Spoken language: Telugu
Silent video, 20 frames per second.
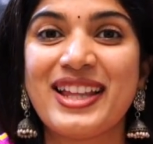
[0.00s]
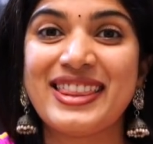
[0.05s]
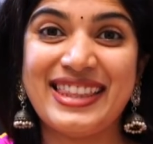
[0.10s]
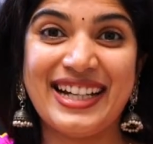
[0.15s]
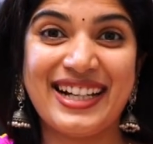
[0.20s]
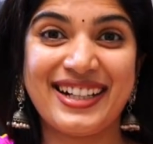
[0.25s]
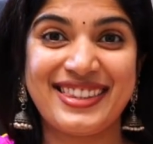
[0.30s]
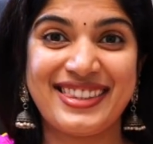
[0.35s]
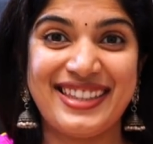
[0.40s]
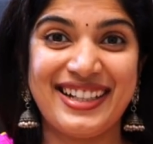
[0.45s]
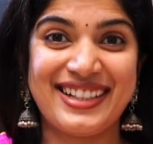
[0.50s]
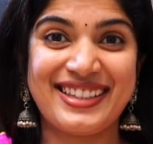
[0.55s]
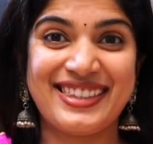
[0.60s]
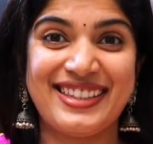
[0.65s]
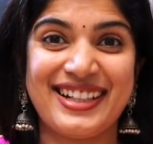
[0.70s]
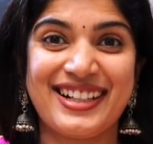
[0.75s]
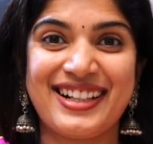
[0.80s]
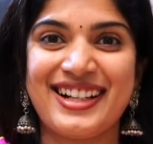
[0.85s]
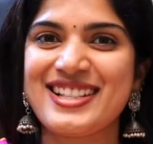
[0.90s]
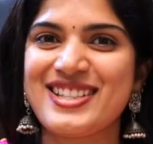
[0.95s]
ధక్ ధక్
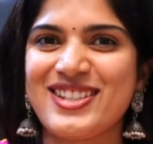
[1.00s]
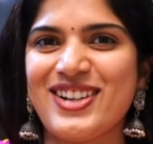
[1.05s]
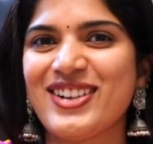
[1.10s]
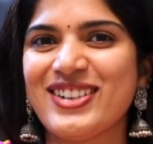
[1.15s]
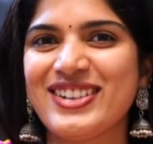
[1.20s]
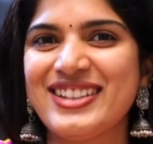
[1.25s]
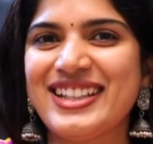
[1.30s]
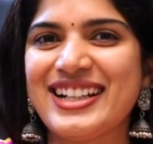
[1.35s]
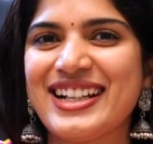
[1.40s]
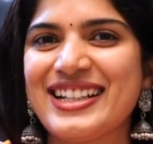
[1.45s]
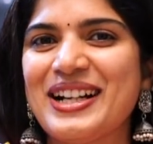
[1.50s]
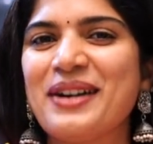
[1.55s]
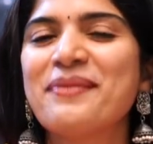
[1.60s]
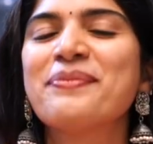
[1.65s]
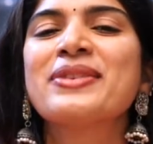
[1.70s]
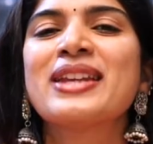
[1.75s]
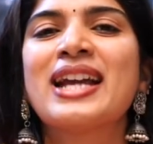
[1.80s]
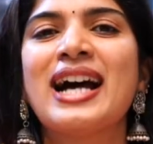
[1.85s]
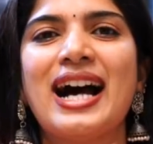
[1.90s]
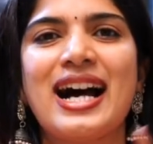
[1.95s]
ధక్ ఆ సాంగ్ ఉంది కదా
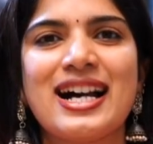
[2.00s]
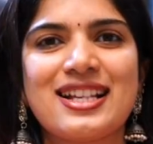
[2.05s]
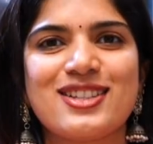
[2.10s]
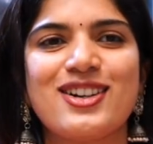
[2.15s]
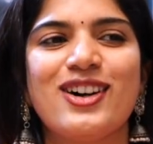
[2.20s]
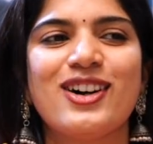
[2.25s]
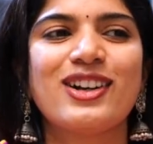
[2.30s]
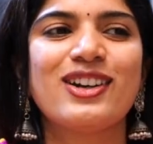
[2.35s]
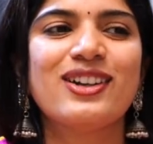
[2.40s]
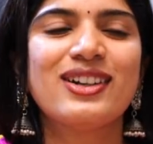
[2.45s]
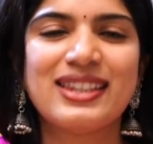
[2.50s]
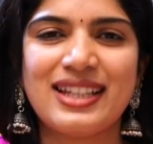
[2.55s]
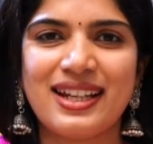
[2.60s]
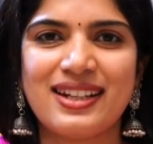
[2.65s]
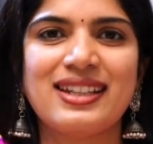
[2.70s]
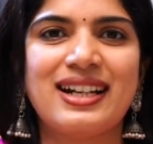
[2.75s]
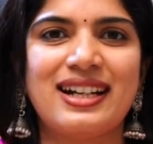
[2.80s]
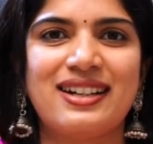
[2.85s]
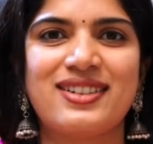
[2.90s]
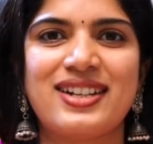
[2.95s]
ఆ సాంగ్లో
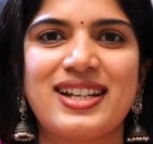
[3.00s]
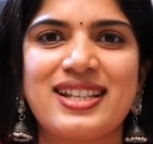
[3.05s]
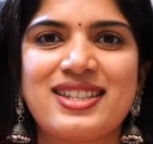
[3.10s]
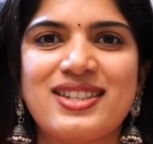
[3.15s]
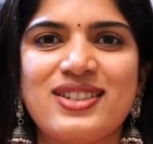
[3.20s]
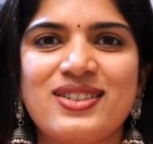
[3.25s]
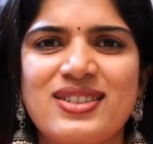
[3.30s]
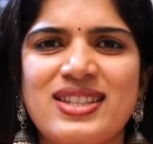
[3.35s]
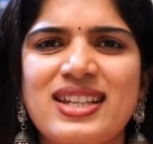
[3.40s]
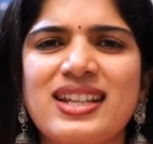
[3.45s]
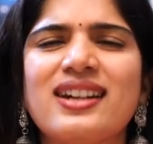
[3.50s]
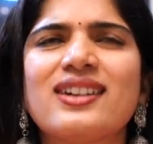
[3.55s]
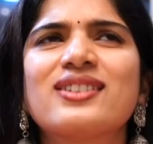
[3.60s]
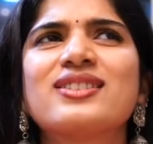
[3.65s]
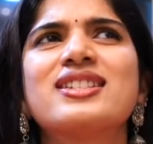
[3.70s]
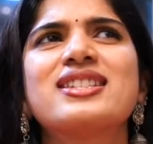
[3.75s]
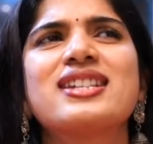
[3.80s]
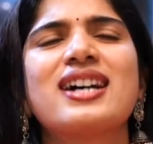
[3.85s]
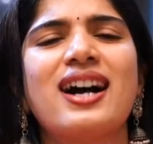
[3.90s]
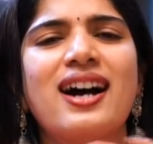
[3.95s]
తను నా డ్రెస్ చూసి
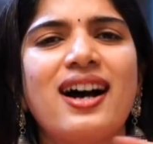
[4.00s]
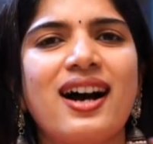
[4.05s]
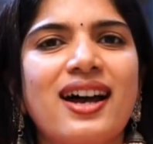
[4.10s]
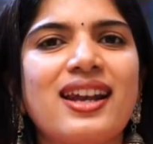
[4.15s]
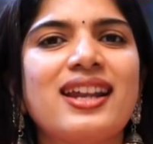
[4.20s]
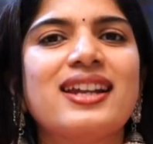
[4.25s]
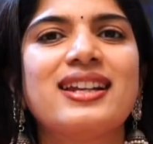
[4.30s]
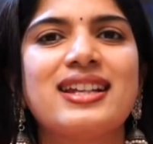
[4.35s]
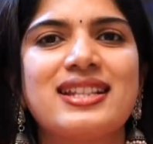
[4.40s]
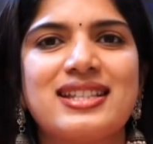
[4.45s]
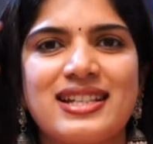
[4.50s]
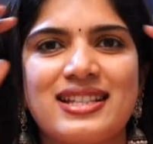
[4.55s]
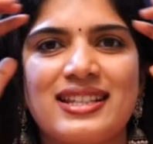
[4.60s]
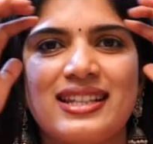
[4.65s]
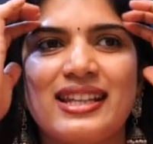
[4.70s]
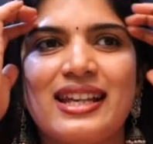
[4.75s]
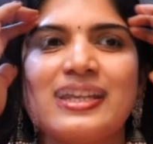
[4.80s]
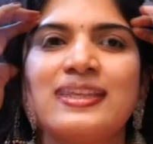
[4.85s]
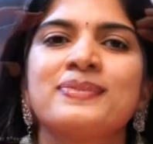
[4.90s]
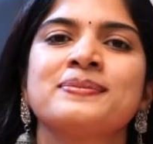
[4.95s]
నాకు చాలా
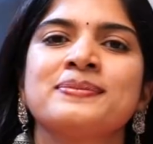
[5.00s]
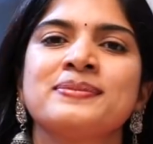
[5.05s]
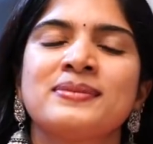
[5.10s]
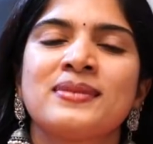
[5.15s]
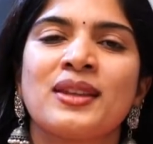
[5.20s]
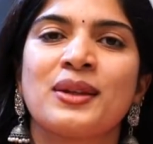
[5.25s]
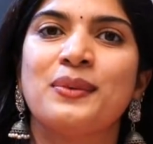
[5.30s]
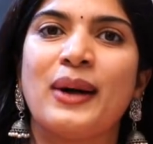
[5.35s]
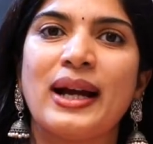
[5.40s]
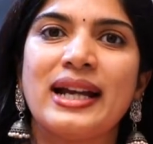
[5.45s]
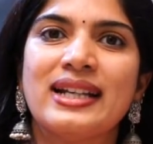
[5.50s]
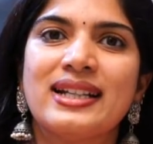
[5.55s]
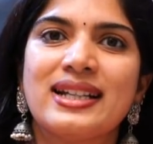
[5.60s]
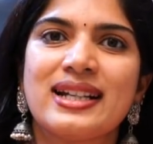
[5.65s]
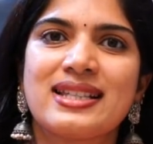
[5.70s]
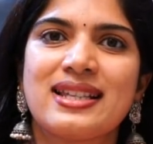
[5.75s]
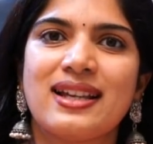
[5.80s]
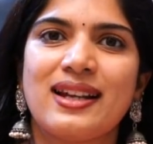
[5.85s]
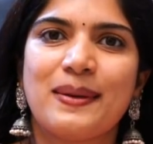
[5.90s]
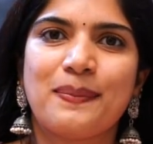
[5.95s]
నచ్చేసింది వైట్
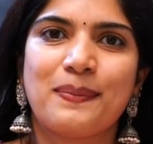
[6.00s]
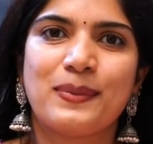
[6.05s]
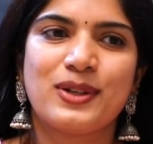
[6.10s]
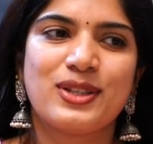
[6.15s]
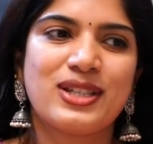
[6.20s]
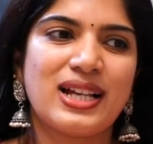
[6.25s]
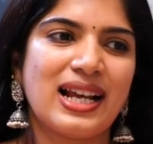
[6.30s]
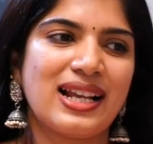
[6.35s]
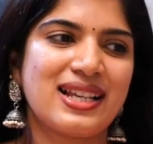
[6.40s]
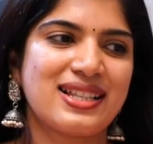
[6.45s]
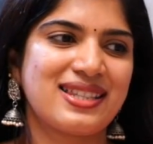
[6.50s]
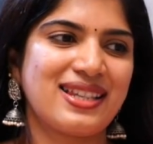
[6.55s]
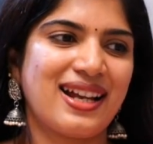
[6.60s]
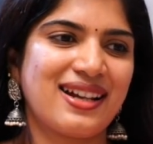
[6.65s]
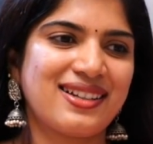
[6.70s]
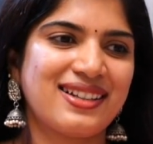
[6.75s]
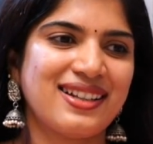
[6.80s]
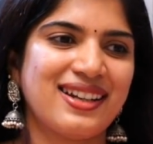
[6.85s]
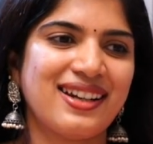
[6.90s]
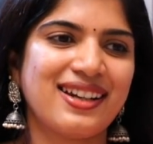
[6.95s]
అసలు ఎప్పుడు చాలా
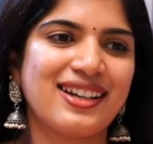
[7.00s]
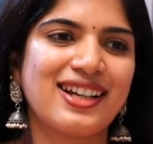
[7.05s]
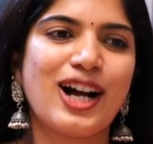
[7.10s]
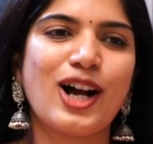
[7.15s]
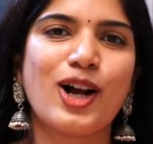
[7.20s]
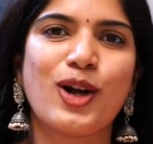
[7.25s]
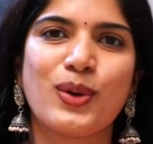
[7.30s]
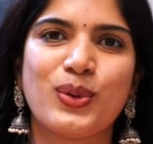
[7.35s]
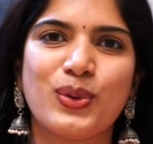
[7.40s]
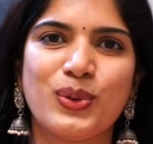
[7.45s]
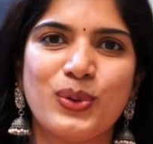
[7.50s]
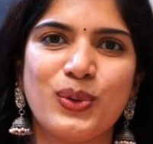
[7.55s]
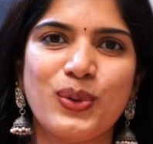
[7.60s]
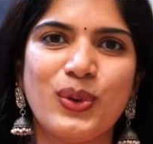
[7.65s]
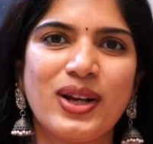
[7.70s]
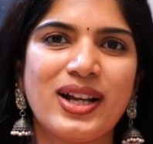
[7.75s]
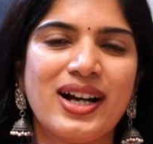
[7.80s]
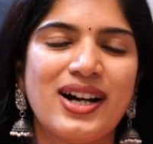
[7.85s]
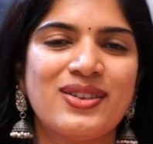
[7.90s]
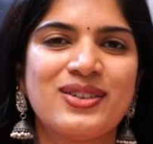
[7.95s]
సటిల్గా
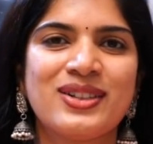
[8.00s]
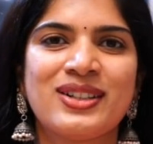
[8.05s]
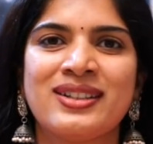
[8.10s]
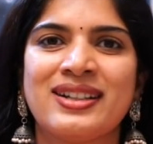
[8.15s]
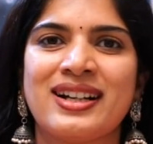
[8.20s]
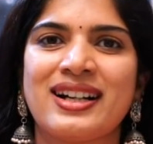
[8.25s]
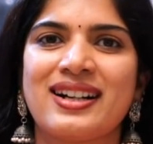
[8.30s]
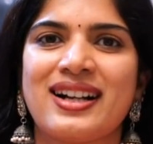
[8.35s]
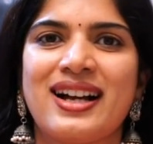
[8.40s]
కూల్గా ఉంటుంది నాకు